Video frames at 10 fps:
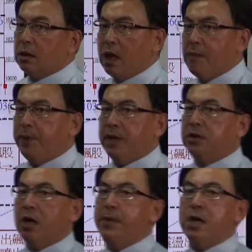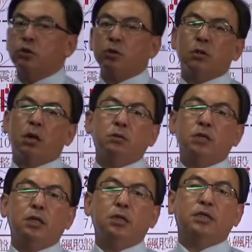根本就没有做空
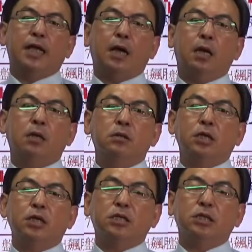的一个这样的一个